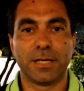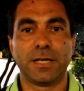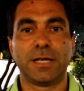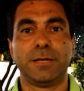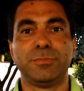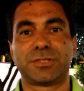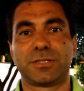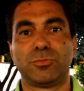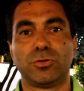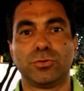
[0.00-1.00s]
Eh,
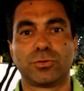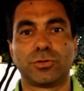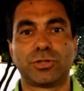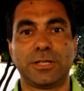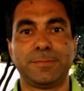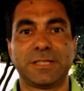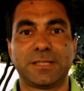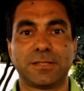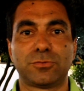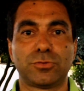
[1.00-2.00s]
Mister Moluso ce la
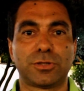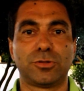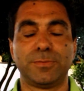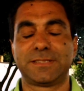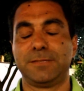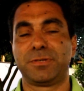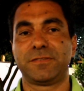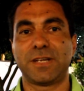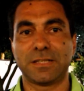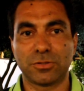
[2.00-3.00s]
metterà tutta come sempre
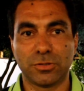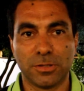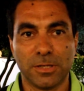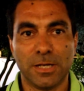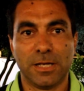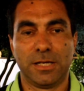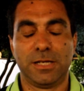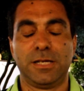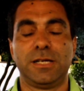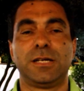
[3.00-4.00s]
fatto,
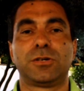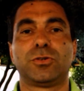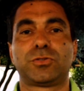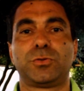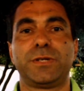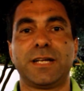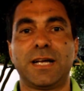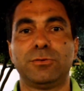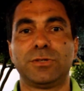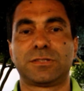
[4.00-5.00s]
eh,
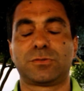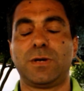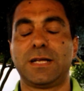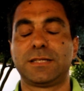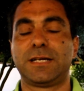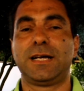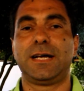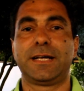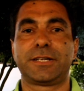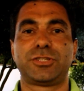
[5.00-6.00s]
costruirà una squadra
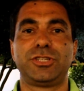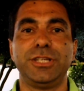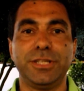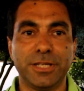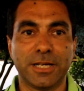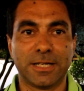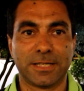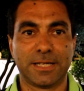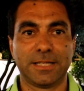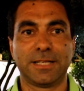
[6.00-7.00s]
arcigna
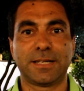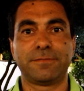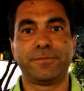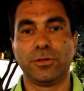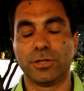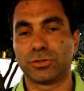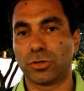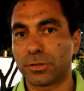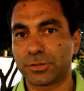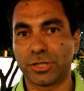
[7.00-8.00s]
che darà filo da
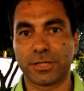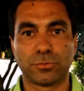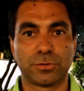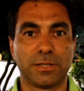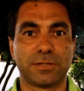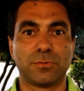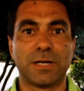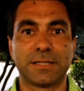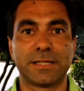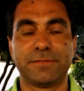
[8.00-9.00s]
torcere a tutte le
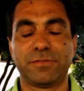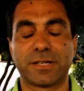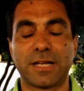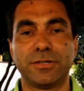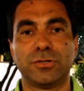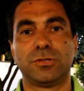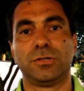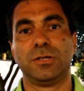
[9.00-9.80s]
squadre che verranno